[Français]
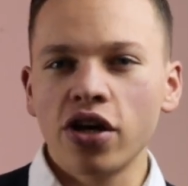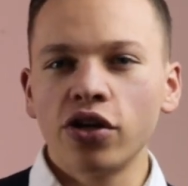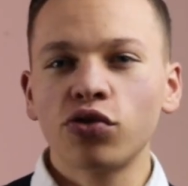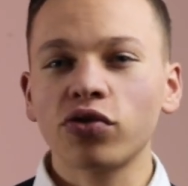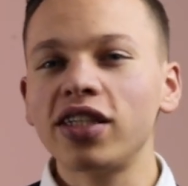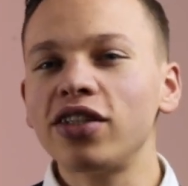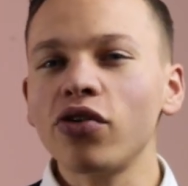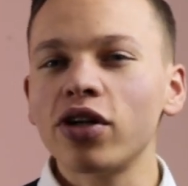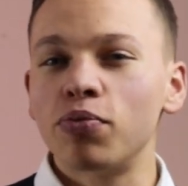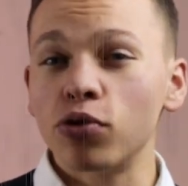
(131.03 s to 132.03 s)
Sur
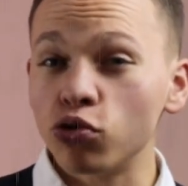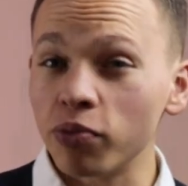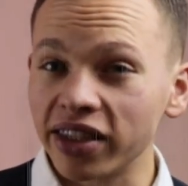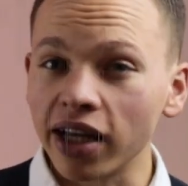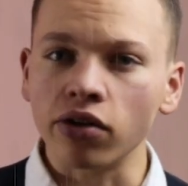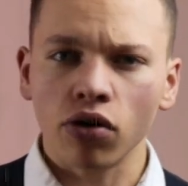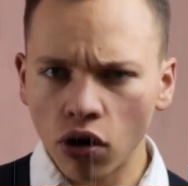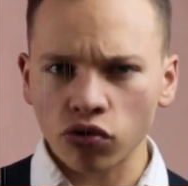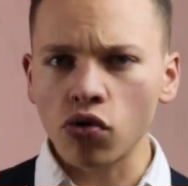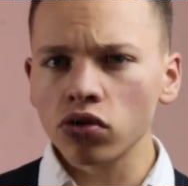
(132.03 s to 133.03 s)
Titan, il pleut du méthane,
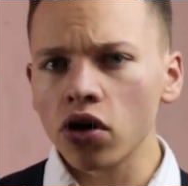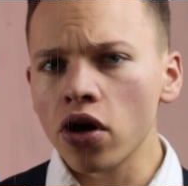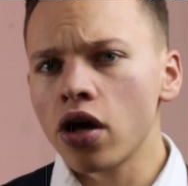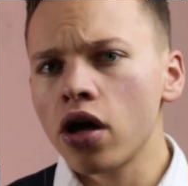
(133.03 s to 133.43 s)
entre autres,